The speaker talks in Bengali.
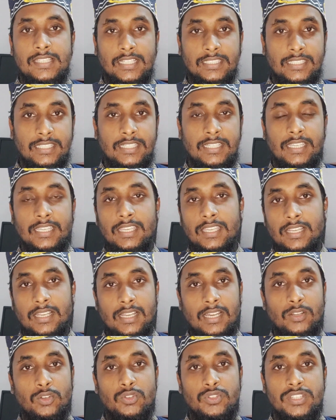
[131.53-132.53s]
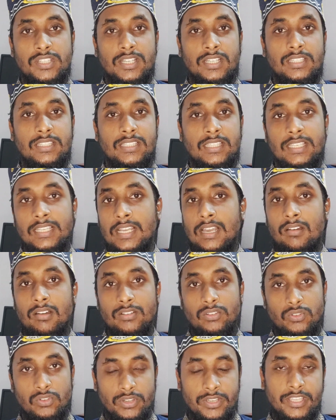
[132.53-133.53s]
যাদেরকে কালোজিরার তেল
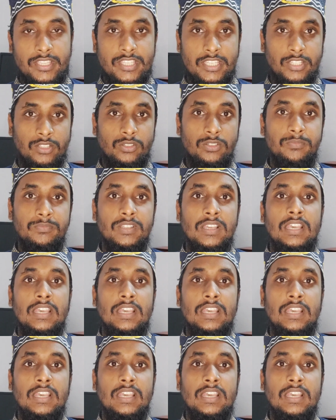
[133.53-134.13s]
খাওয়ানো হয়েছিল